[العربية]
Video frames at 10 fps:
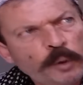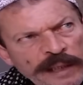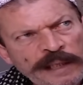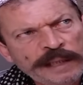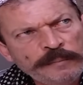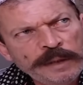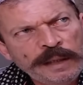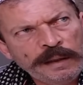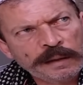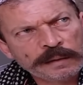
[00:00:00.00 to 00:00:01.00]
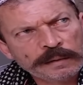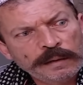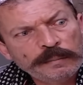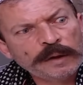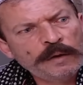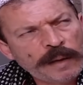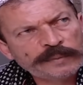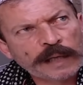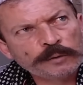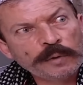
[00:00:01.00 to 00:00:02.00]
لعند ابو النار بتقول له ابو
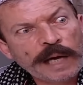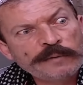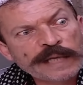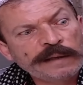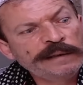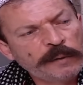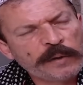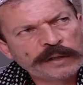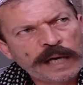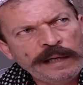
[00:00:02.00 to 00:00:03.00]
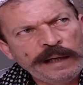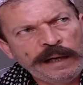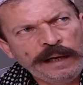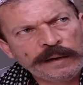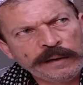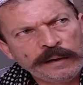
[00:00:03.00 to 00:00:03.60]
ساطور عاوزك انت والرجال على الحارق